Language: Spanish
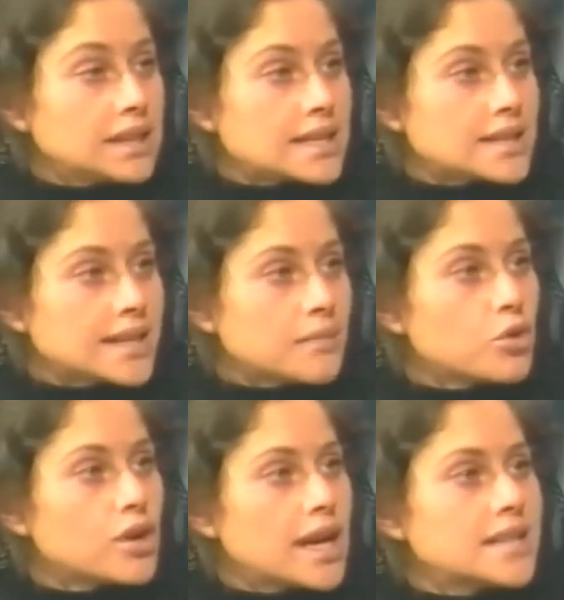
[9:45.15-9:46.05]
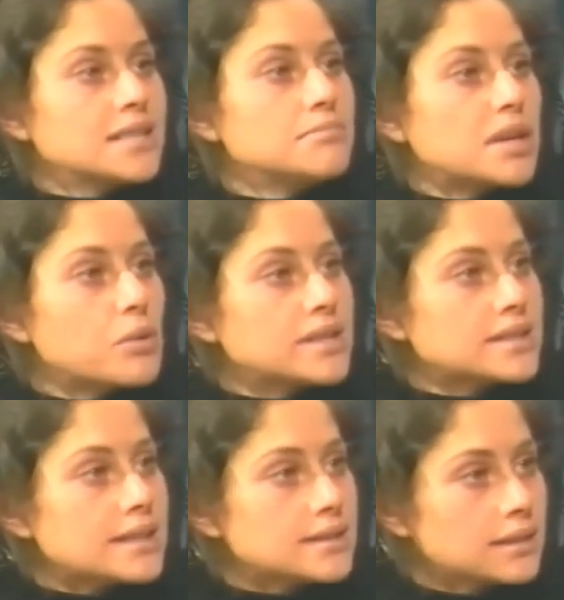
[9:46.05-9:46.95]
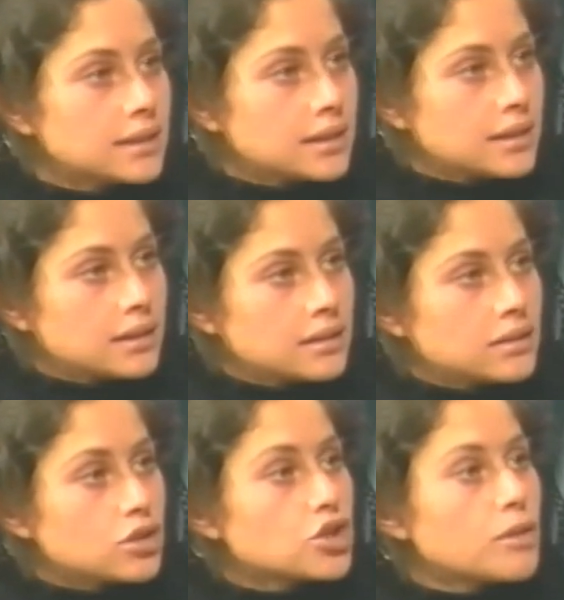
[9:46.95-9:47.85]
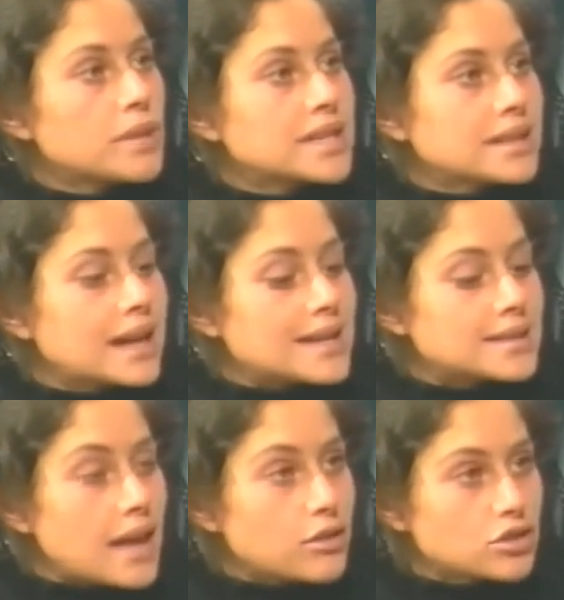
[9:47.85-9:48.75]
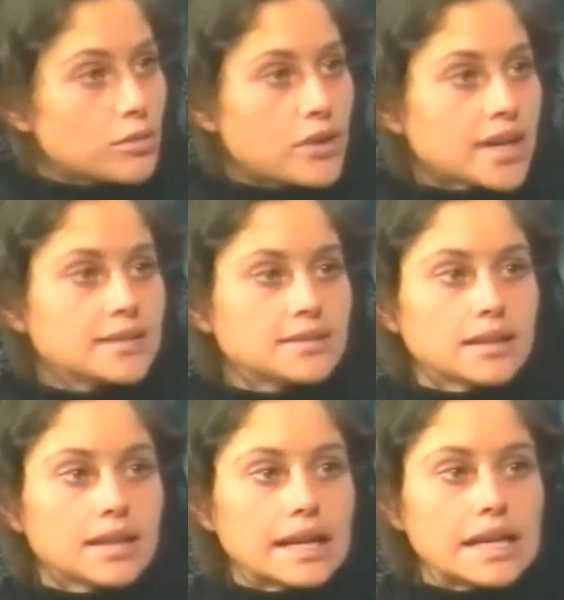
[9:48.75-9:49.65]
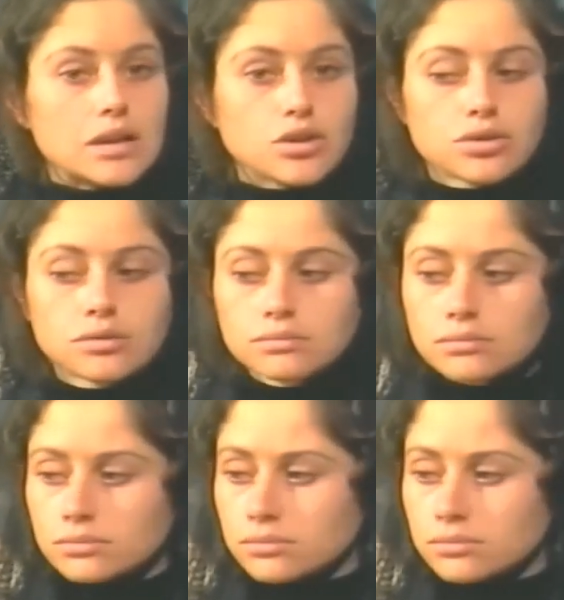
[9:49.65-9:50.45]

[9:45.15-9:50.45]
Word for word: Mientras haya mujeres sinvergüenzas, los hombres casados no podrán estar tranquilos.